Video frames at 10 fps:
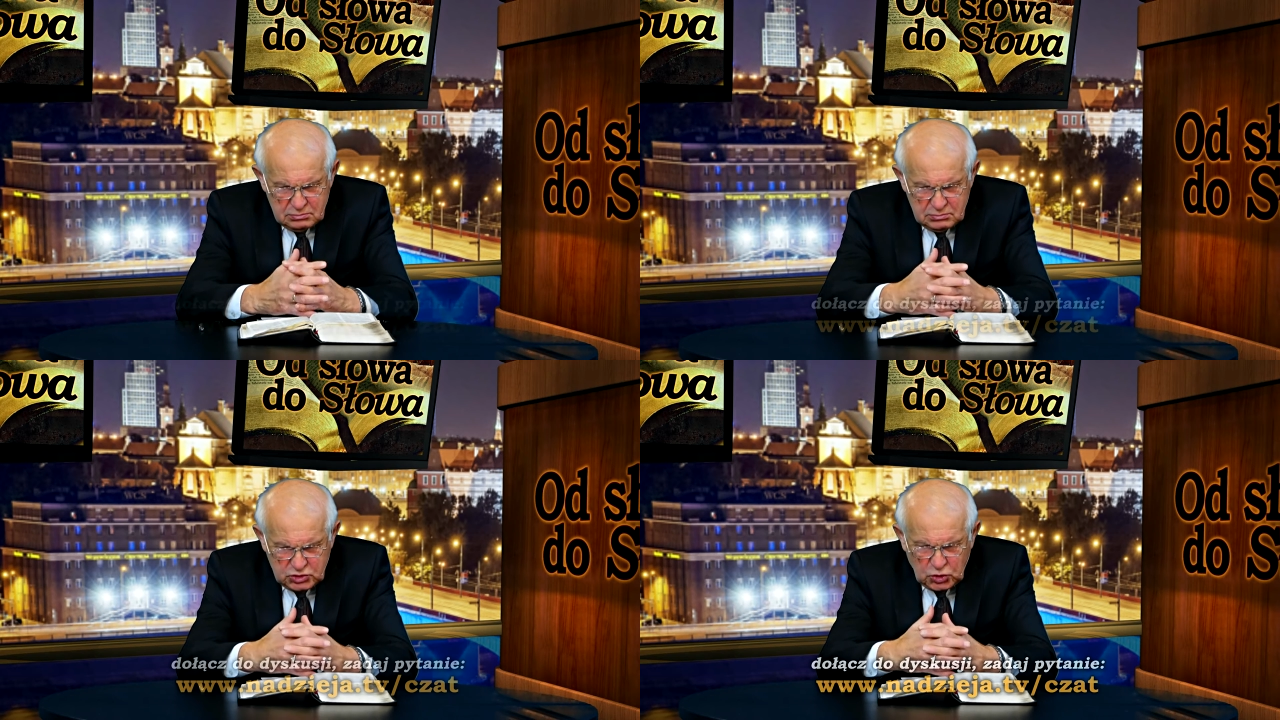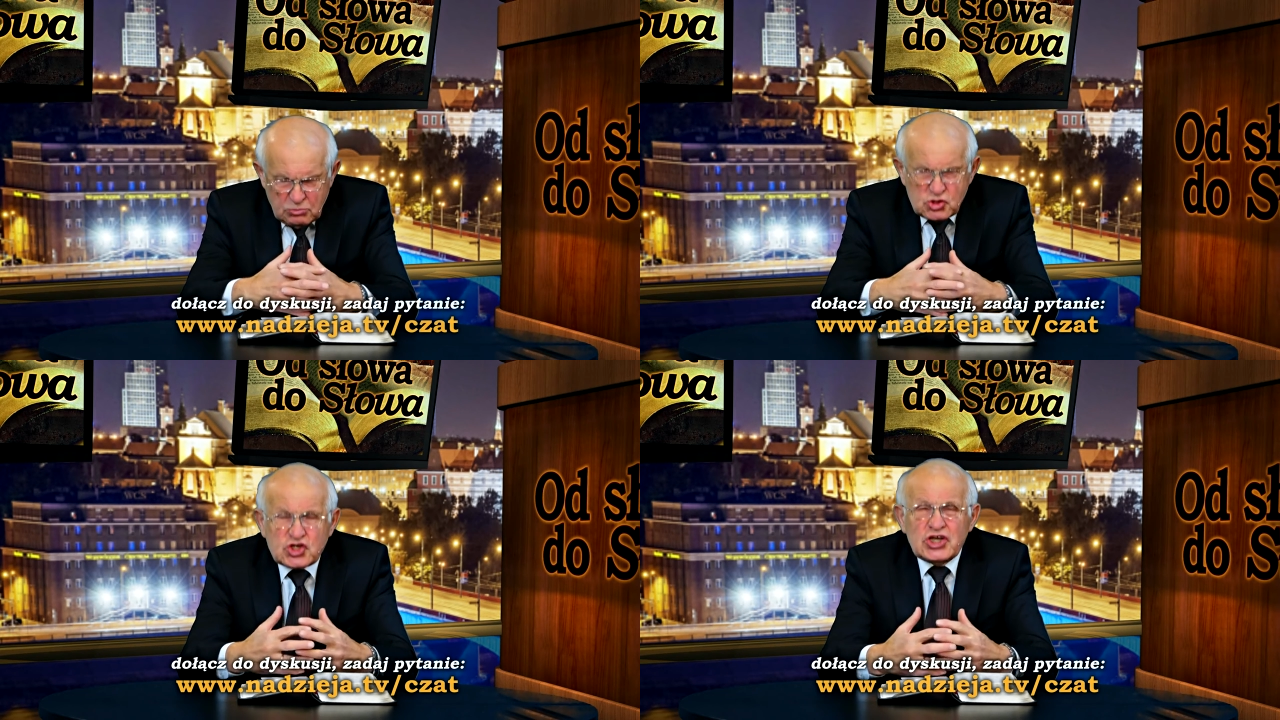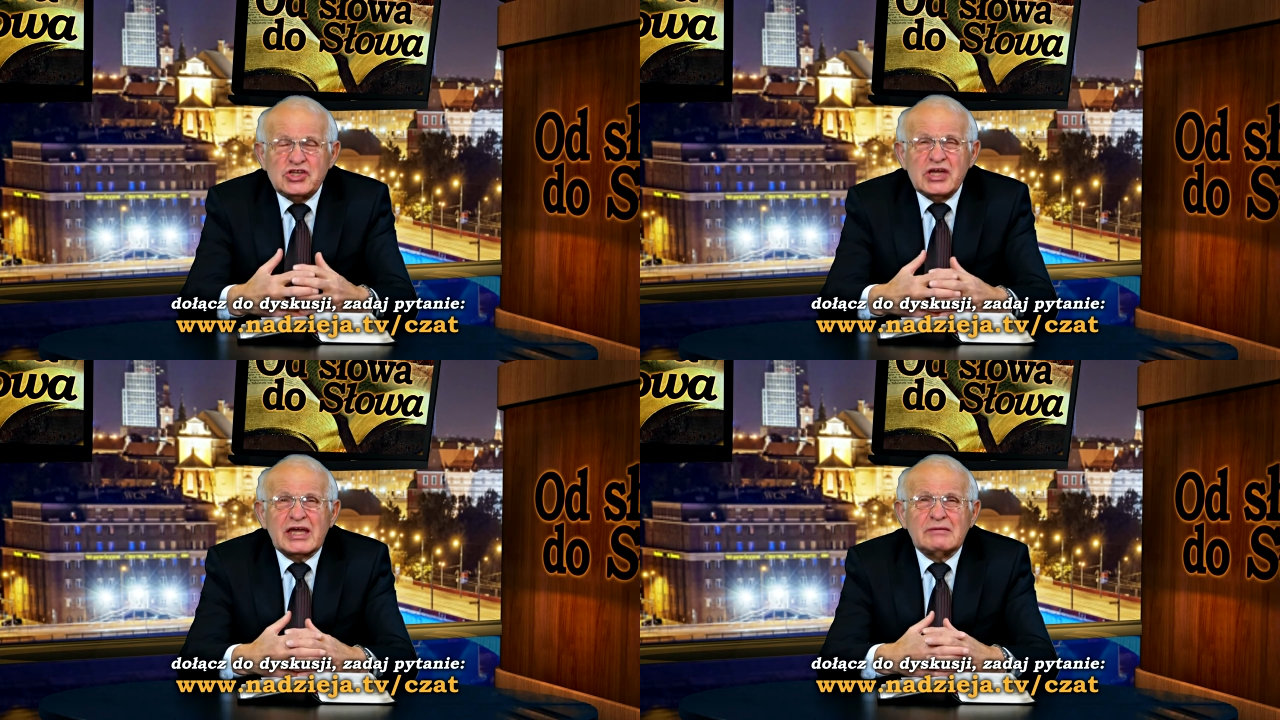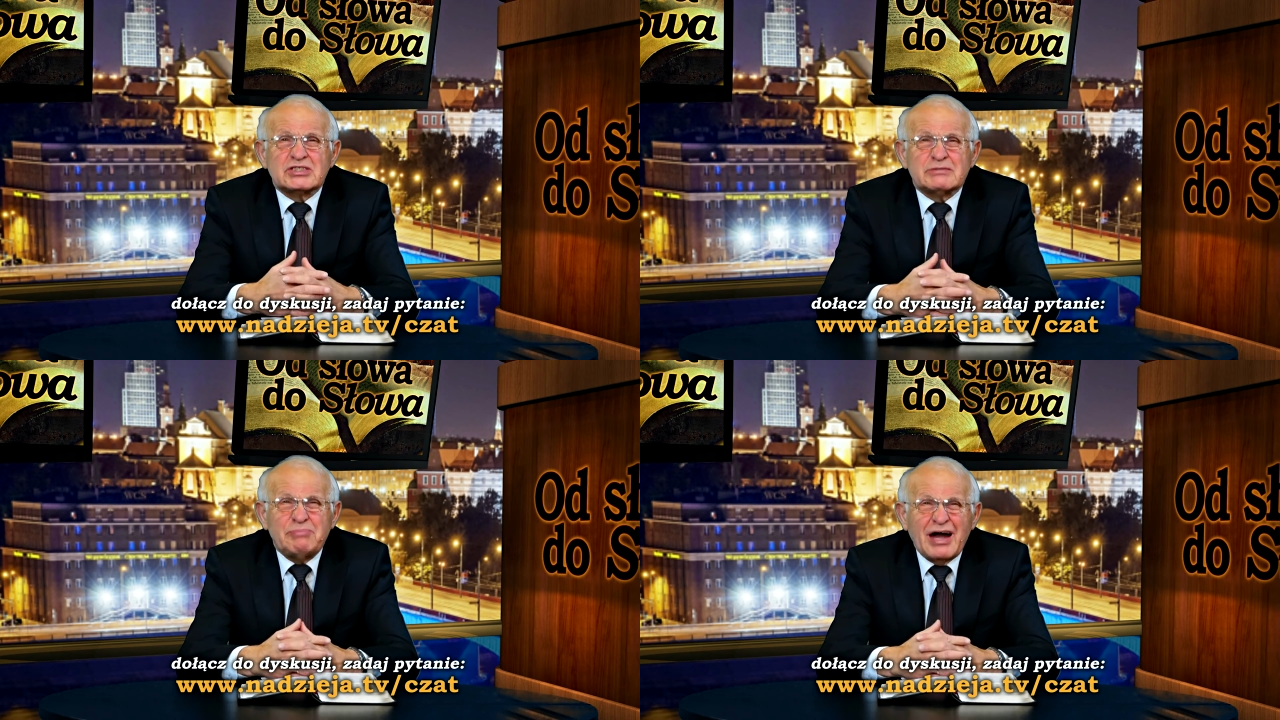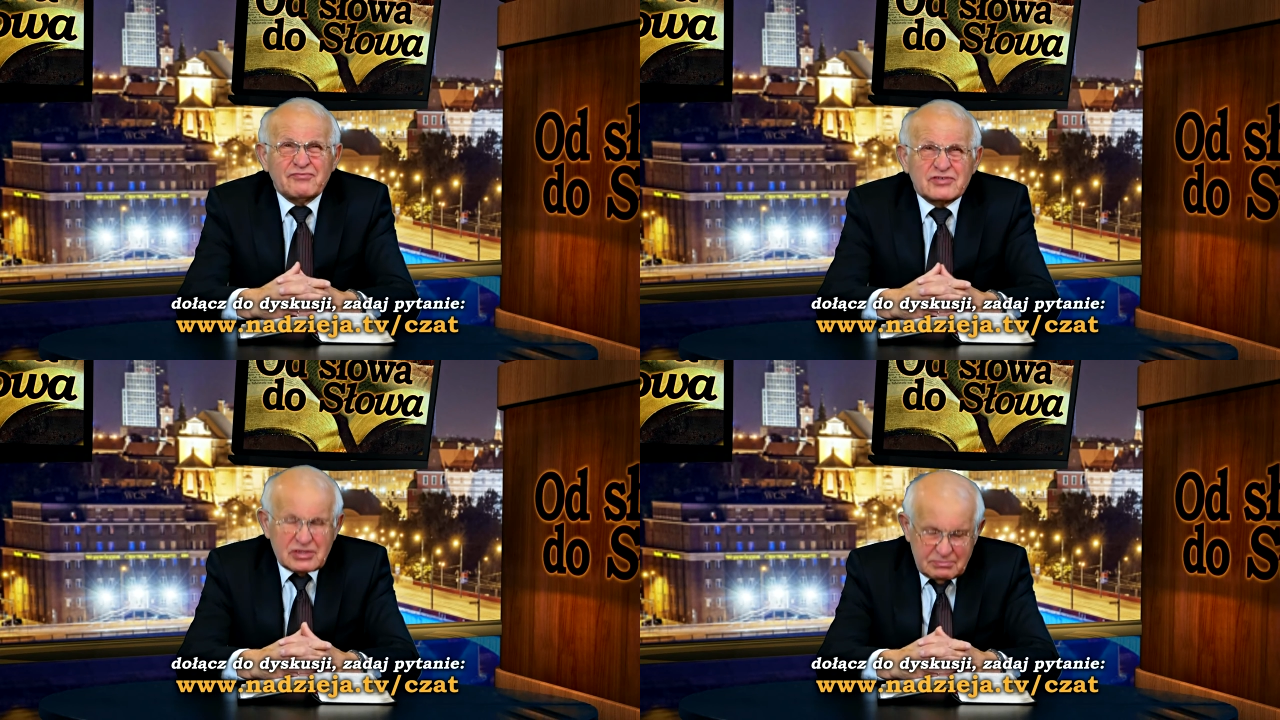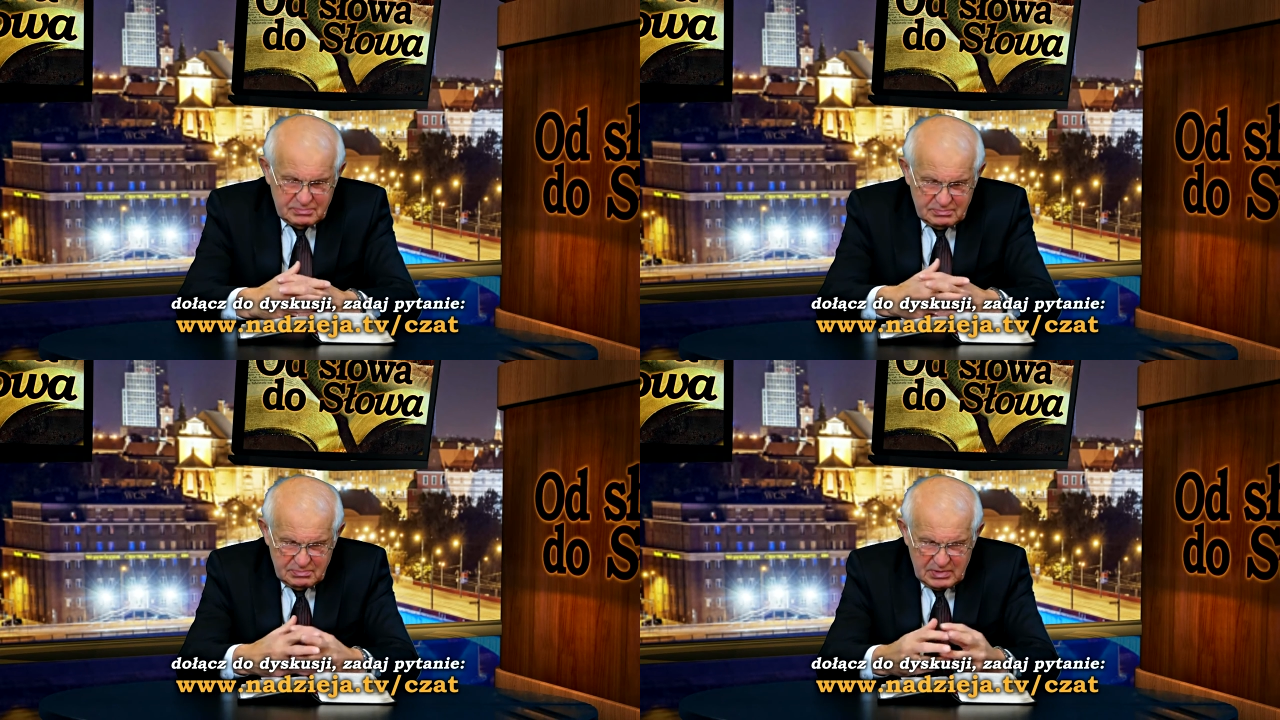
są czynnikiem zbawczym,